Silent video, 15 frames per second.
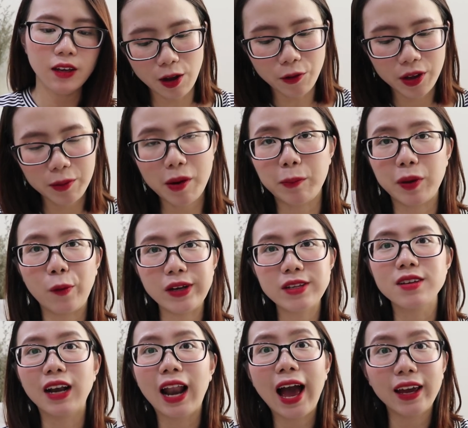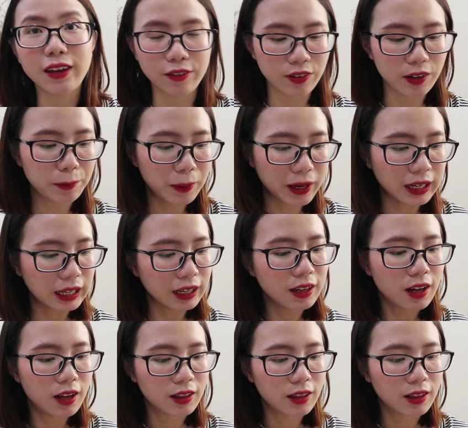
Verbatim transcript: Sau khi mà mình quay trở lại Philippines ấy,